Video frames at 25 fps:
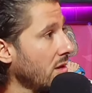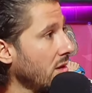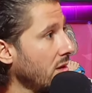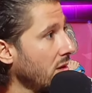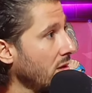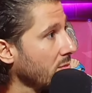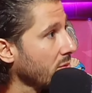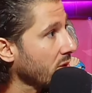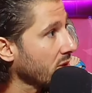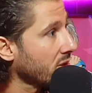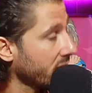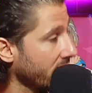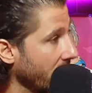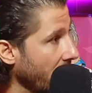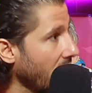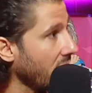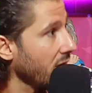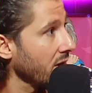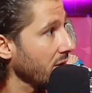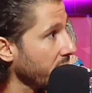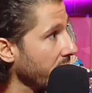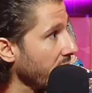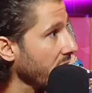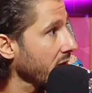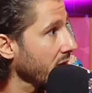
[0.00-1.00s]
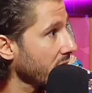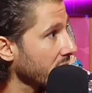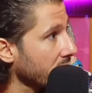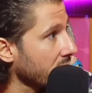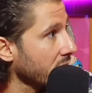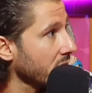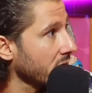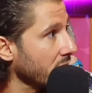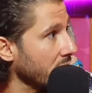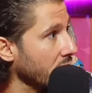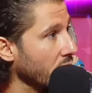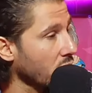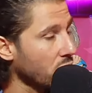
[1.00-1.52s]
Bah, c'est un remake, c'est
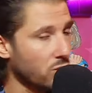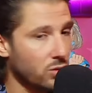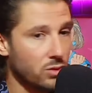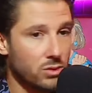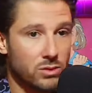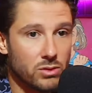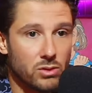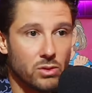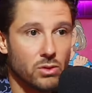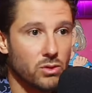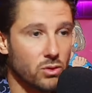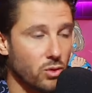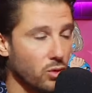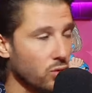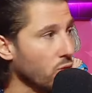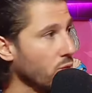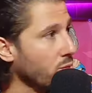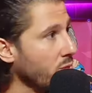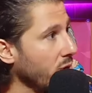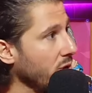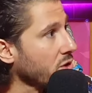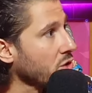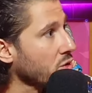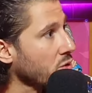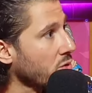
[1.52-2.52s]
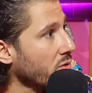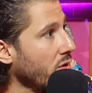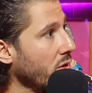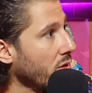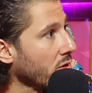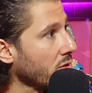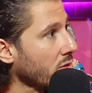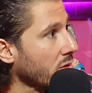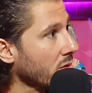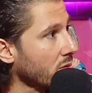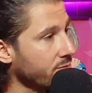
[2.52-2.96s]
ça, qu'on oublie oublie souvent. remake